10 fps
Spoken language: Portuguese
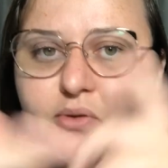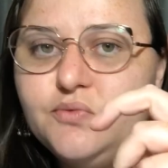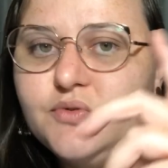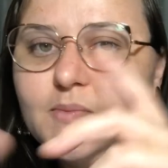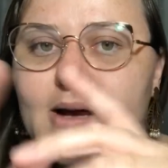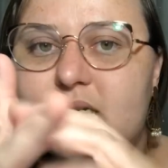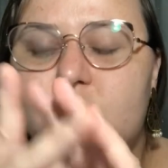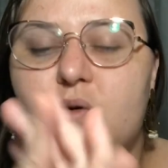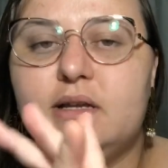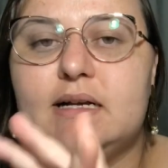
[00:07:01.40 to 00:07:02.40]
um dos mais
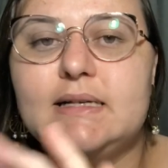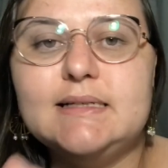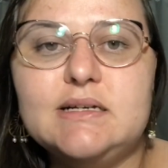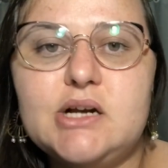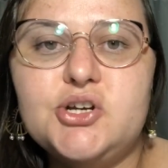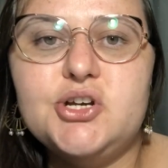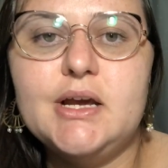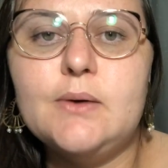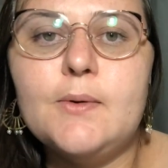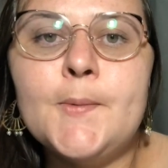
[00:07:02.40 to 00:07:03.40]
importantes deste
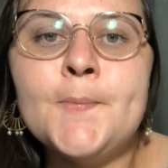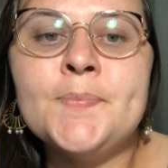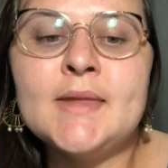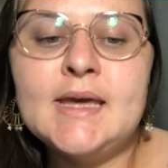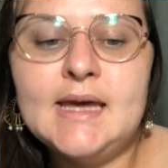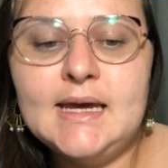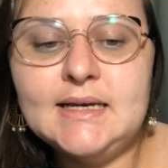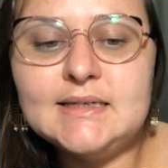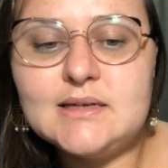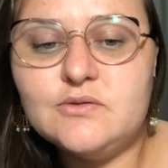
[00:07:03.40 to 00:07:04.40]
artigo,
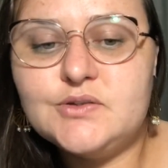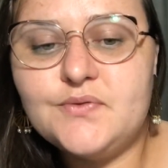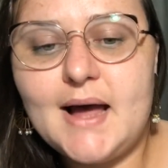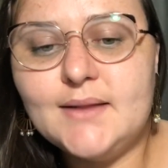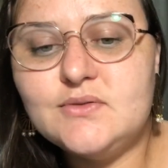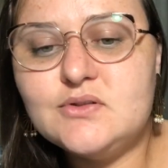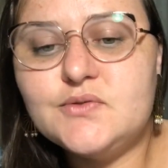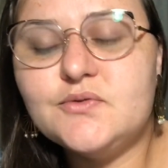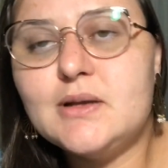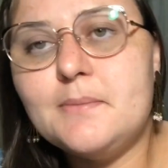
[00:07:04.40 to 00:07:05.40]
que são os fatos e os
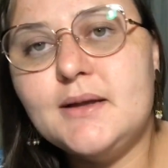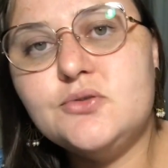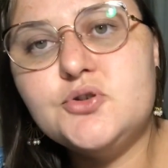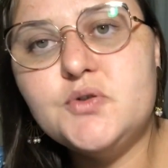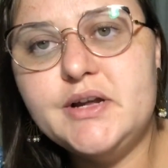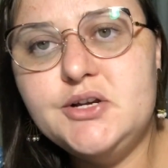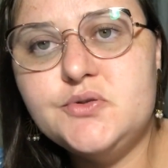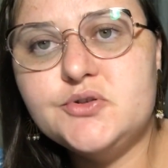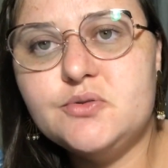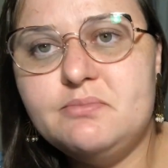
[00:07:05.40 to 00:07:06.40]
fundamentos
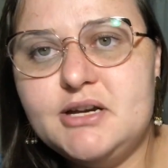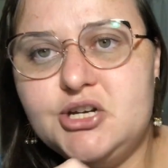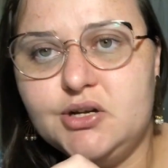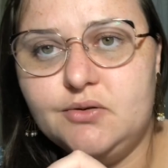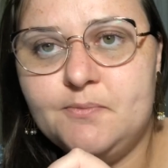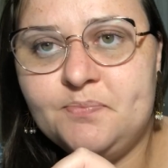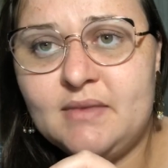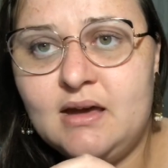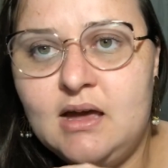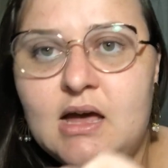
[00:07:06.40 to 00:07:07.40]
jurídicos do pedido.
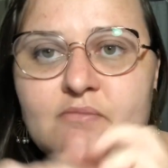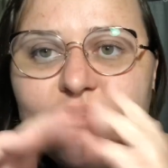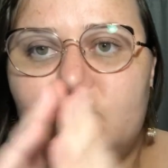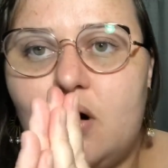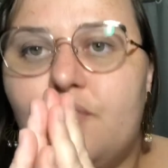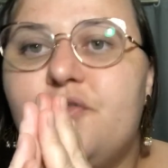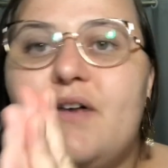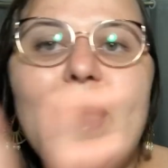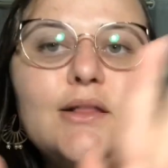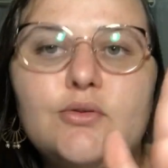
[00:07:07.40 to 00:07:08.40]
Pessoal,
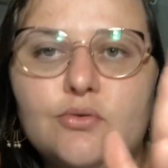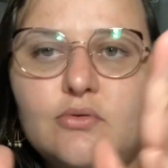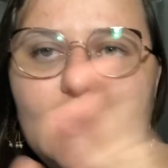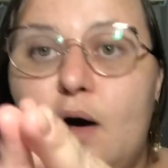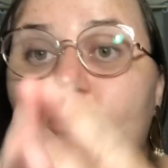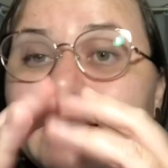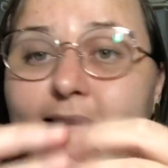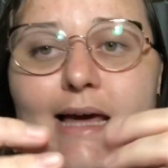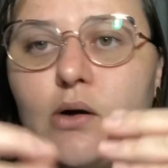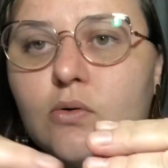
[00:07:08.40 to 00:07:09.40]
fato é o
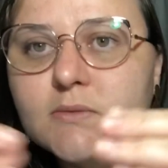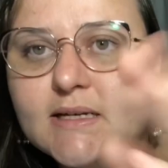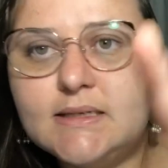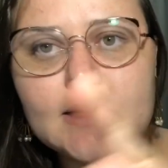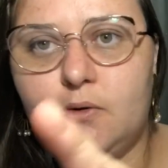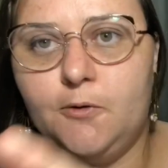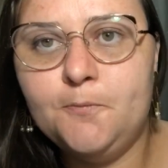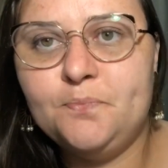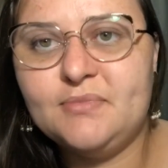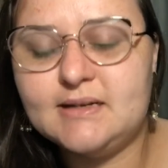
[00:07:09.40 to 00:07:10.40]
que aconteceu.
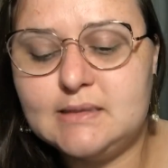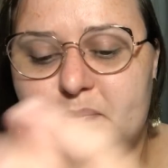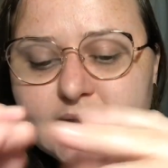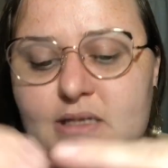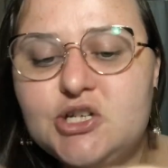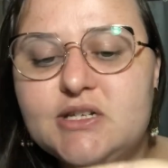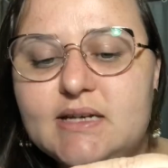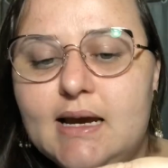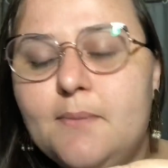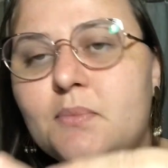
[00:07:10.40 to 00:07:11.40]
Você precisa
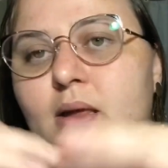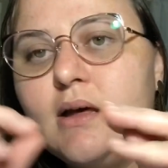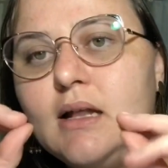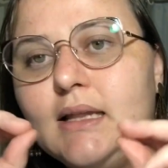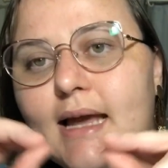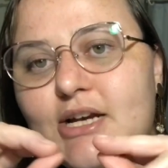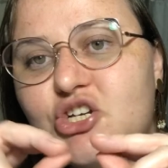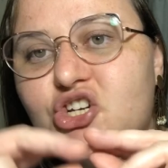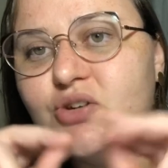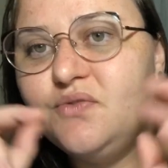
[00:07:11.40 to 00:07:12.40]
dizer, né? A
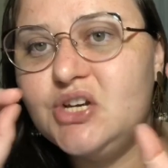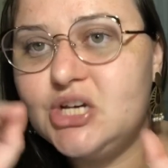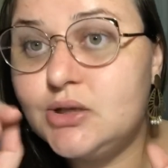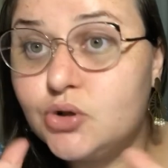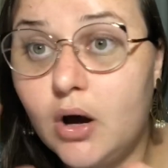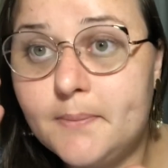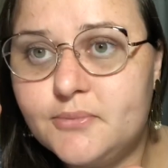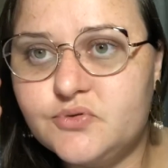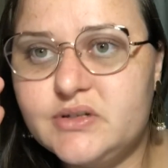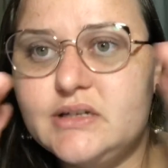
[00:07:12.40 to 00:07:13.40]
gente divide em
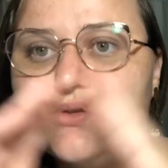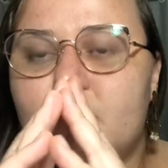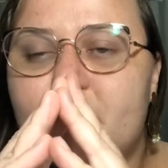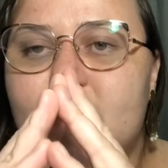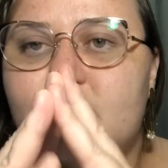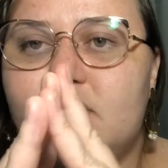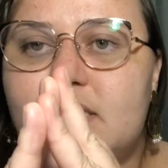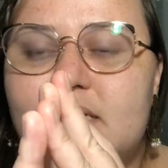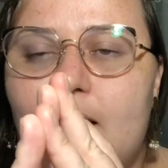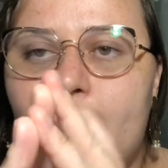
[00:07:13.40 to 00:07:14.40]
tópicos isso, a petição
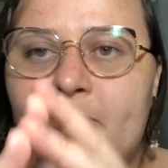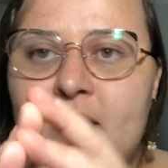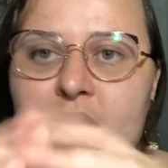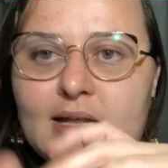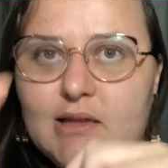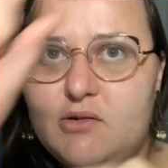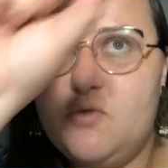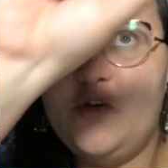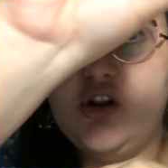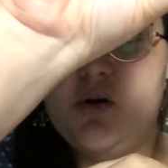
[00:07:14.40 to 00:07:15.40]
inicial. Então eu
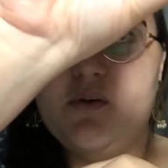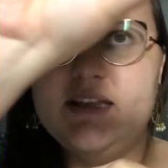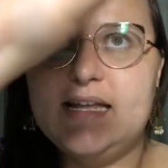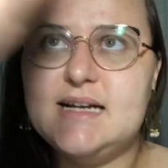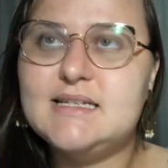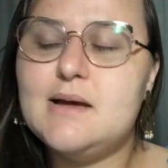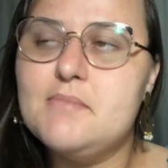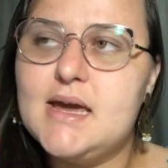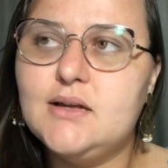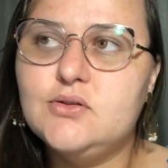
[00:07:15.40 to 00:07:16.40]
coloco o
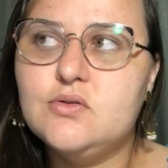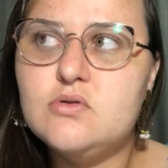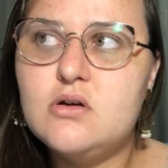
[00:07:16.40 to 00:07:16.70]
endereçamento,